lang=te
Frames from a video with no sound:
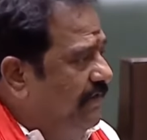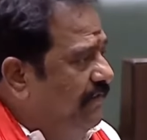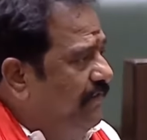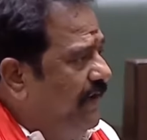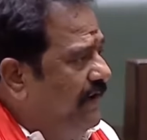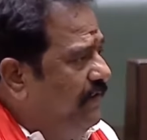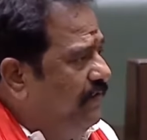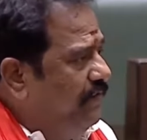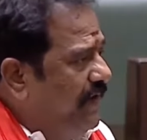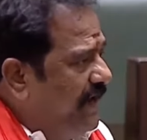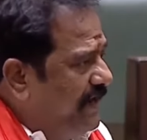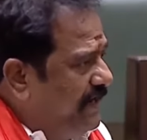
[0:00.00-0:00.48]

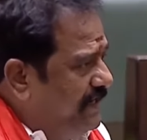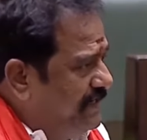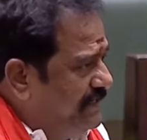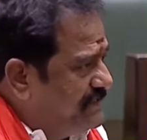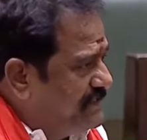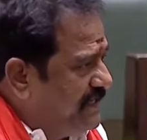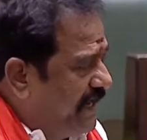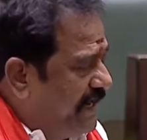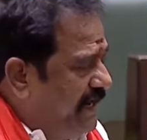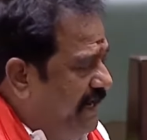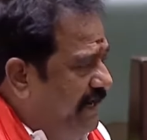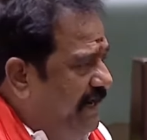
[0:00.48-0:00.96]
ఎవరు
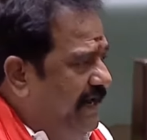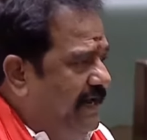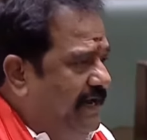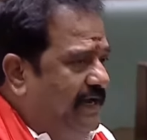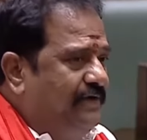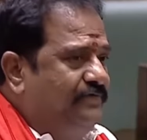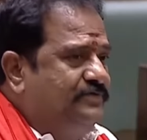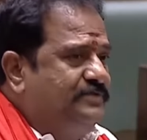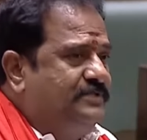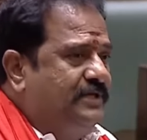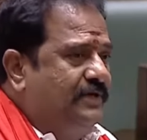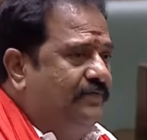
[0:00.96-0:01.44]
వారికి
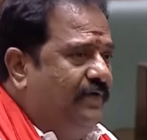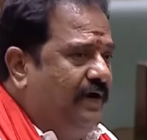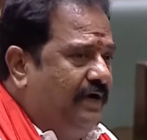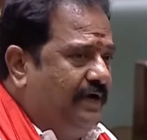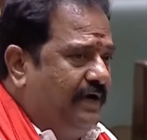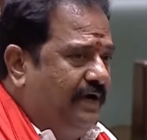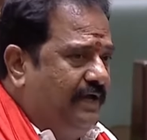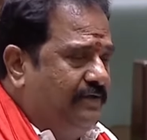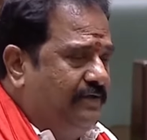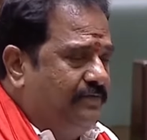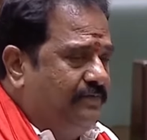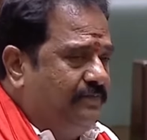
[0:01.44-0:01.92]
సరెండర్ లీవ్స్
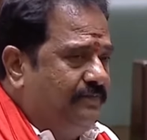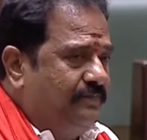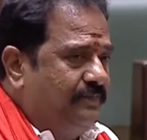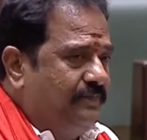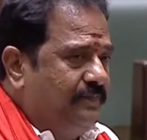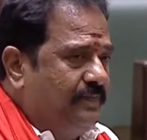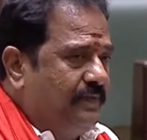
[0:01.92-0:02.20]
ఇవ్వట్లేదు